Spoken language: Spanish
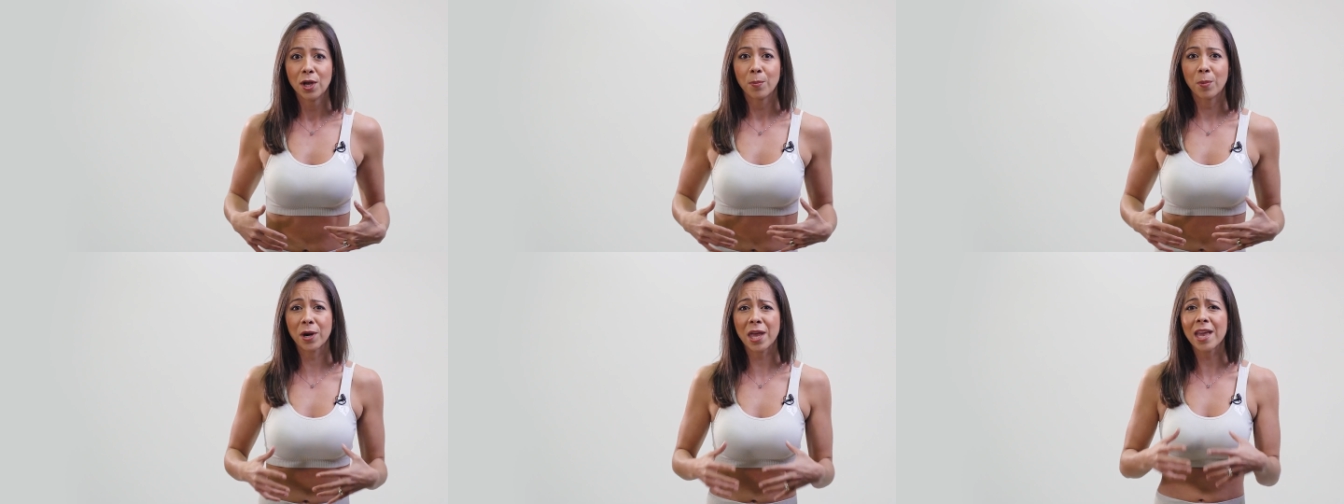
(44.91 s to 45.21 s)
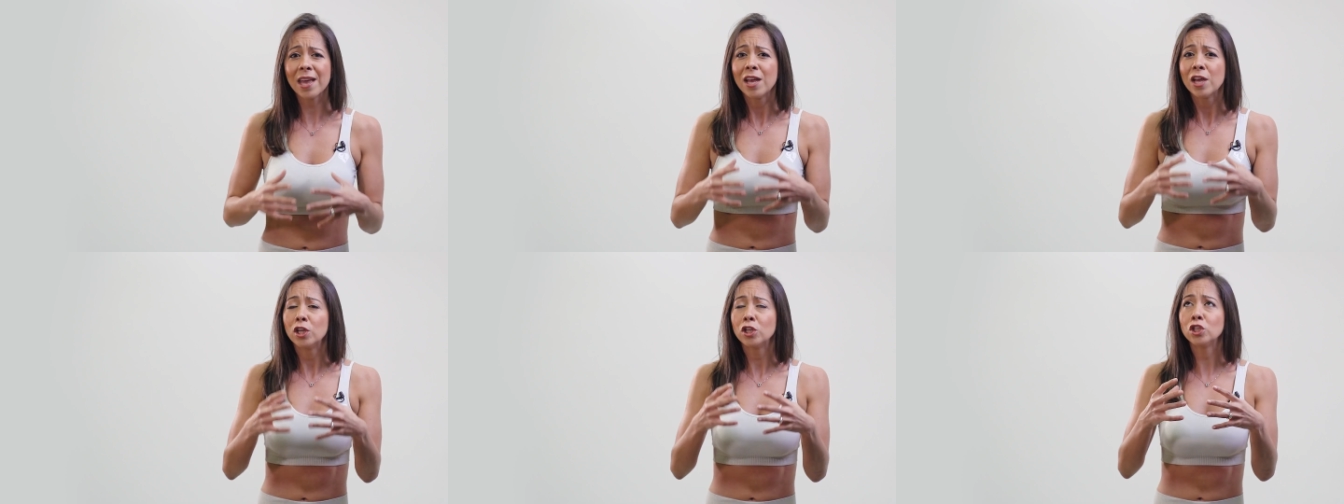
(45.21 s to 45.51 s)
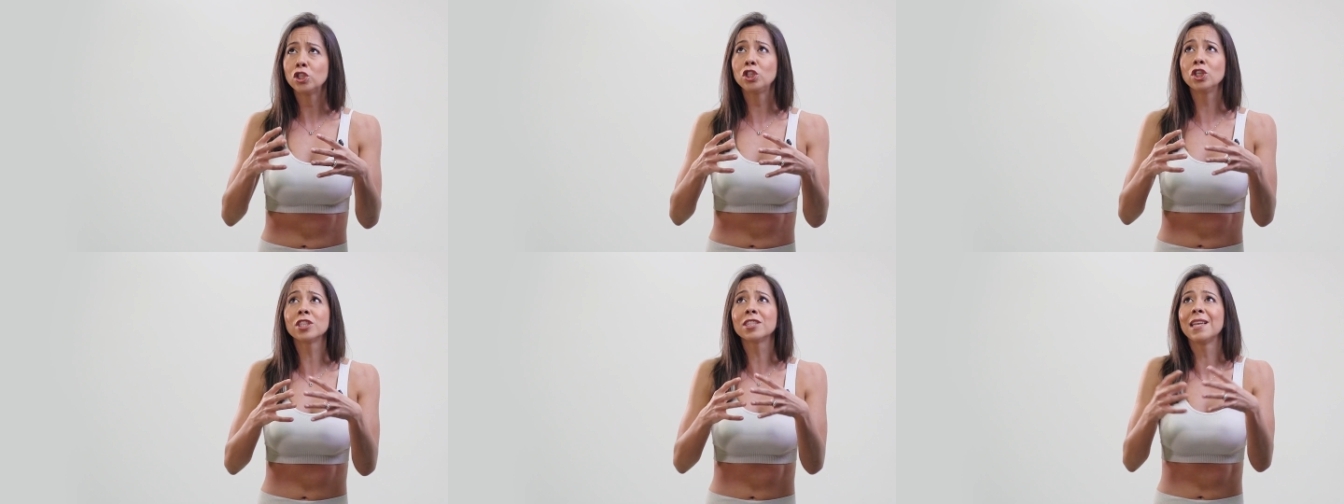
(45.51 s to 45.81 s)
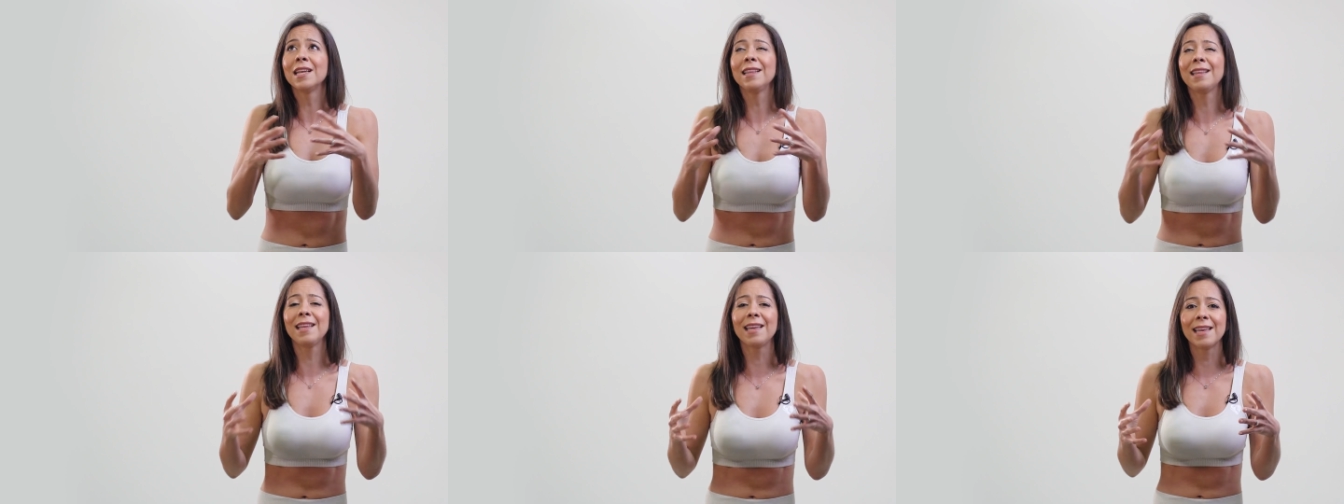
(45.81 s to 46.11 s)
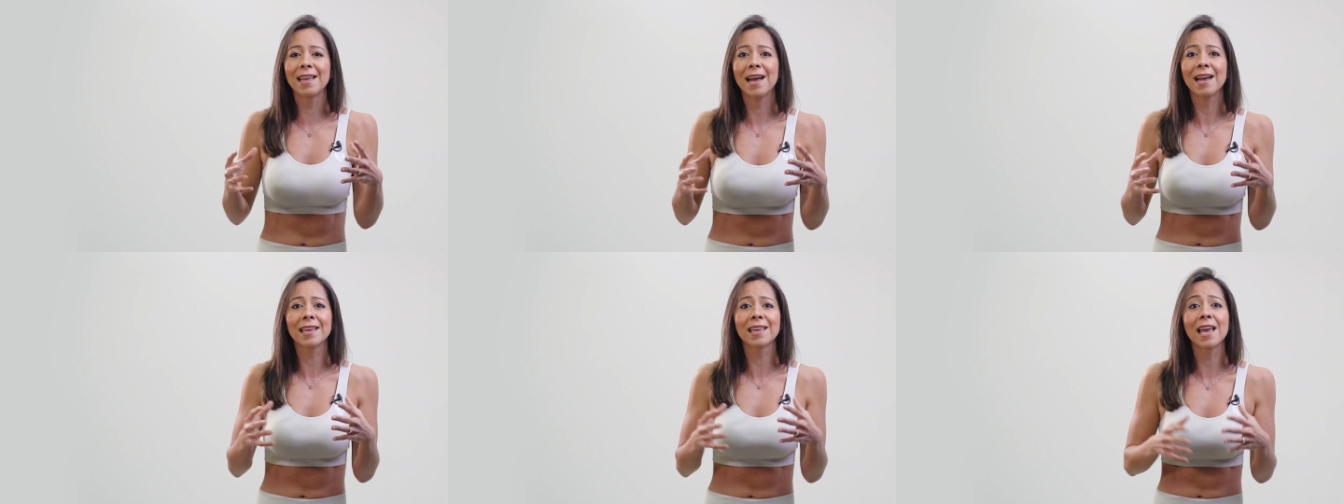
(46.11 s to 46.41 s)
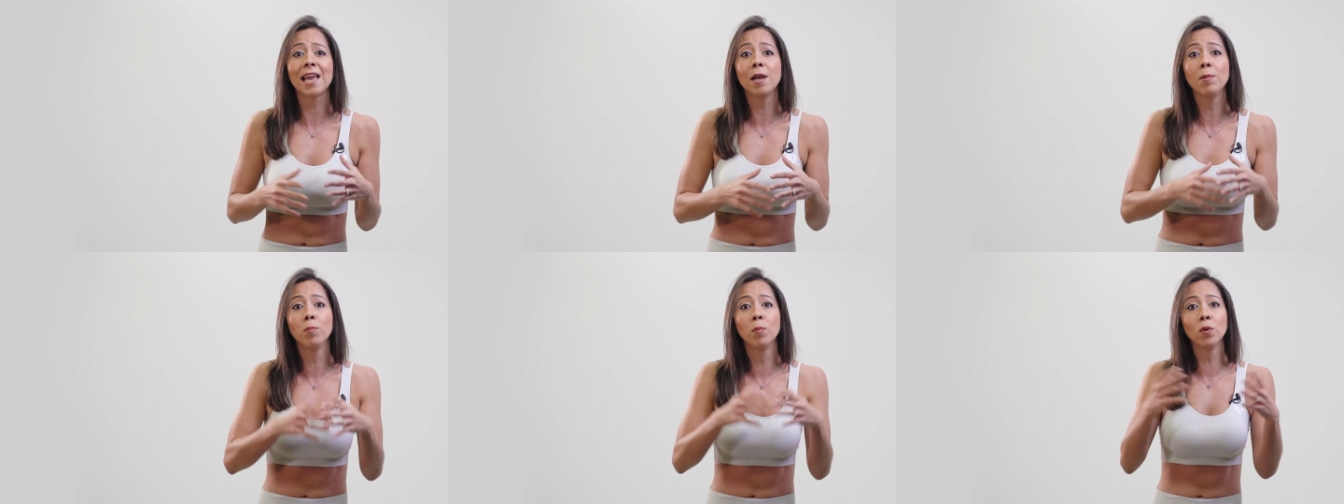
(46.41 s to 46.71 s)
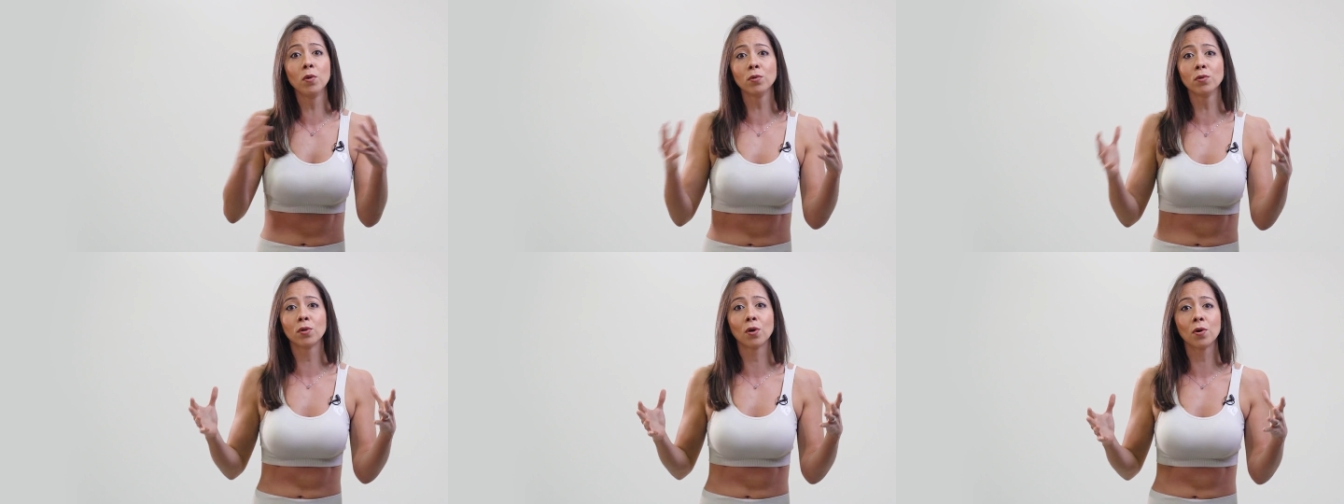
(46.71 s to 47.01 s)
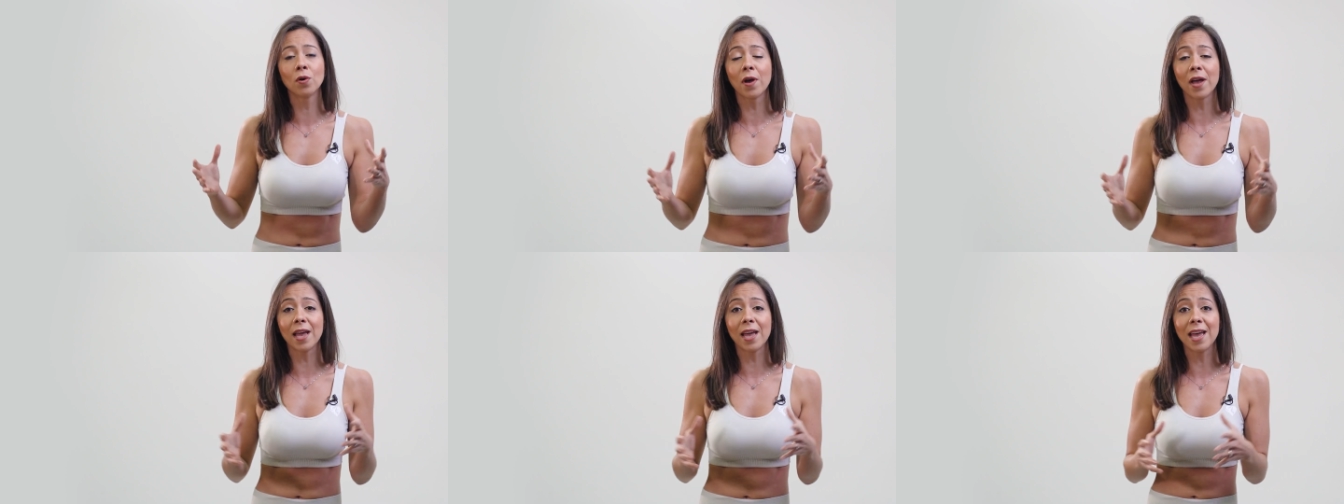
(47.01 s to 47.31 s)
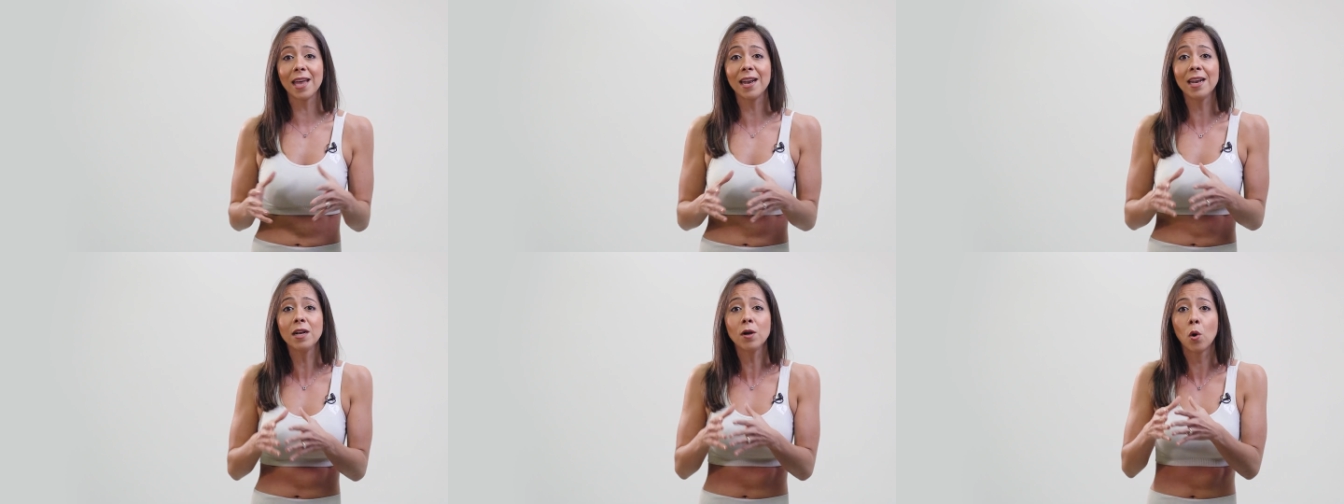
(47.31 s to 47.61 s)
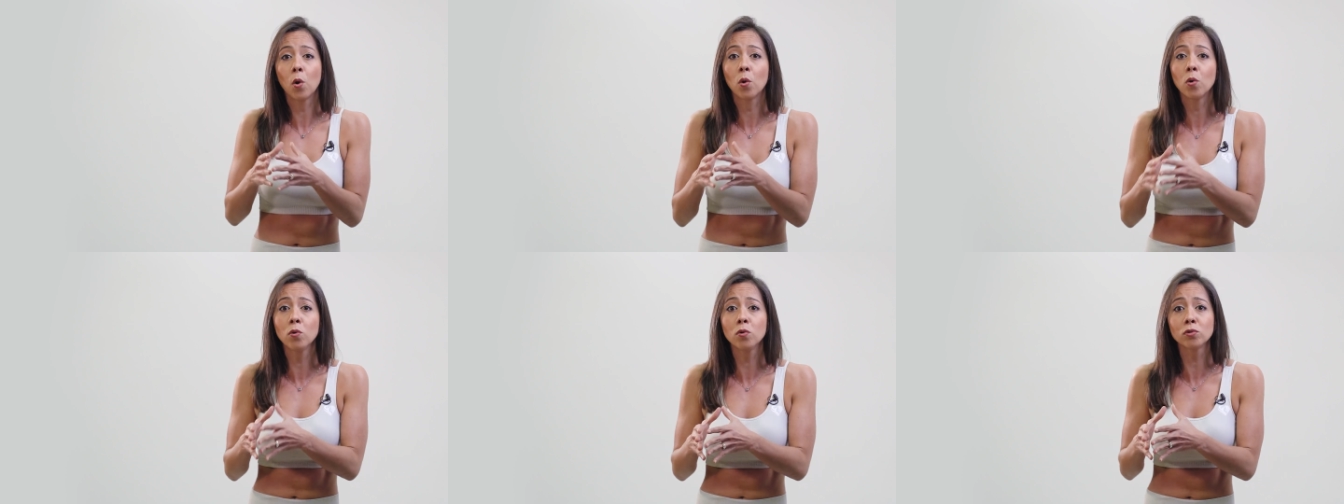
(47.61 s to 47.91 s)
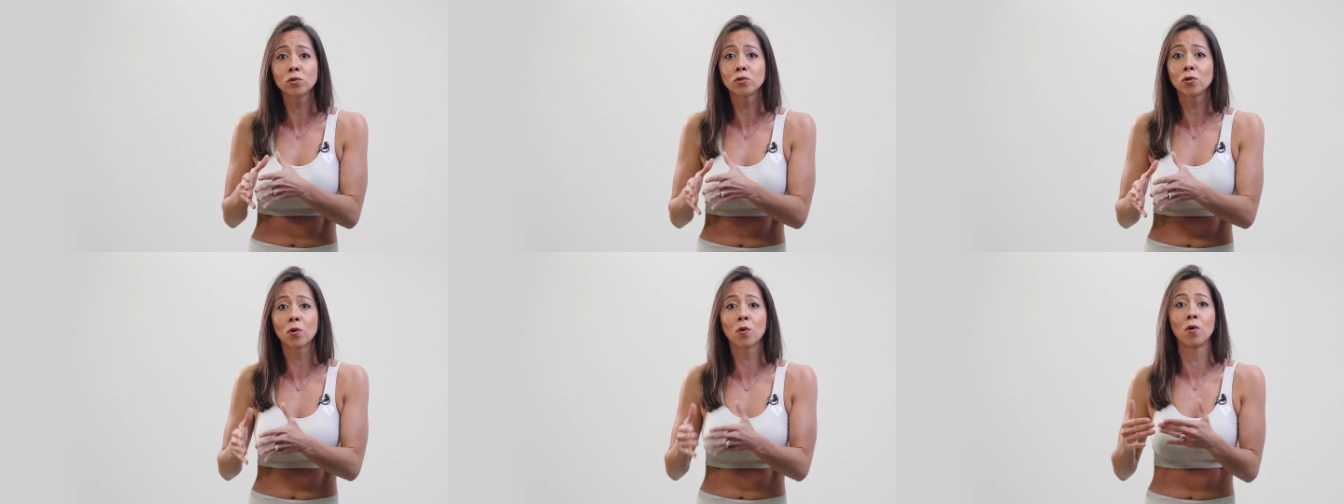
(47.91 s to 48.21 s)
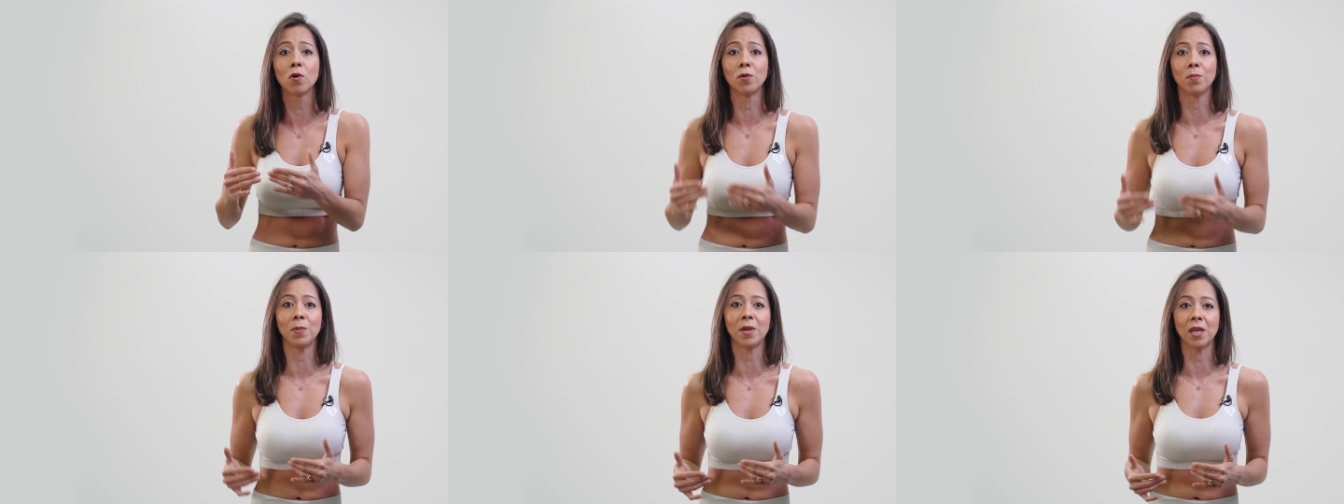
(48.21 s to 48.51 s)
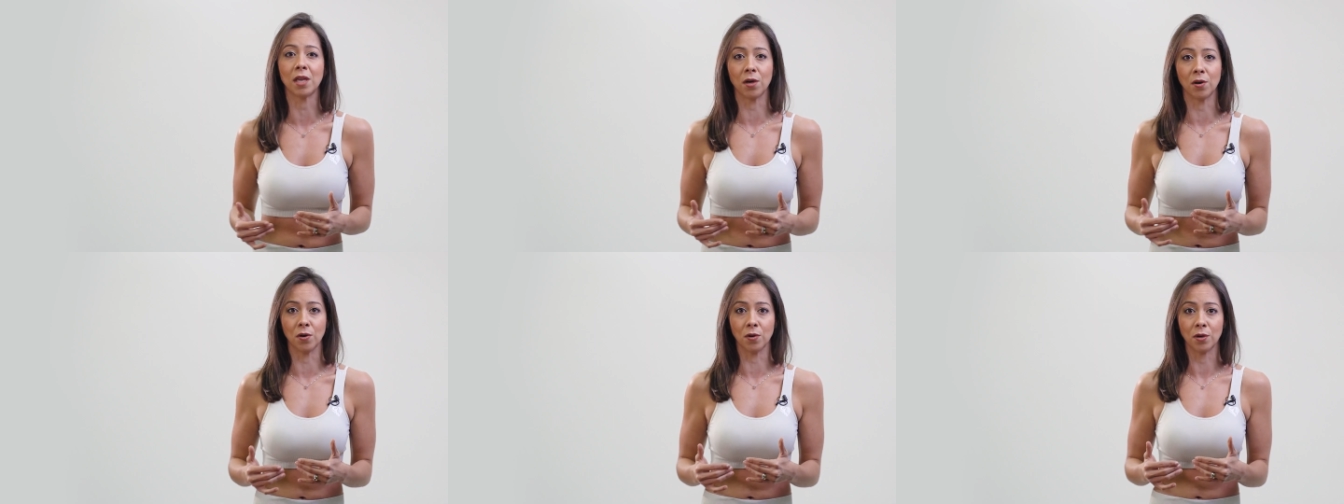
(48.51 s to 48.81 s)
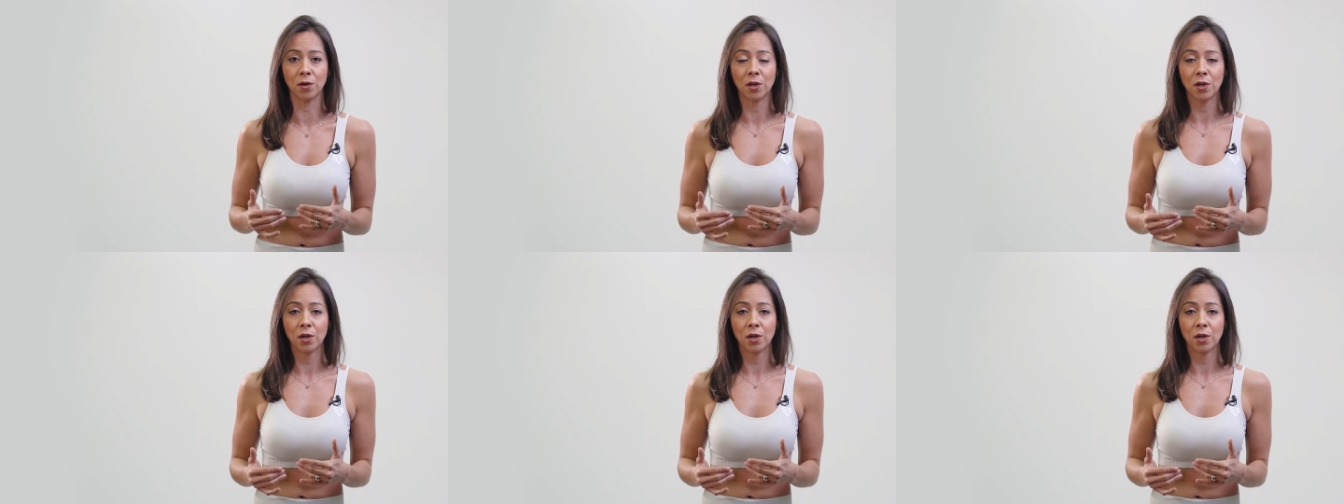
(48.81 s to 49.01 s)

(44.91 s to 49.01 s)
porque yo sentía que el mundo era injusto conmigo.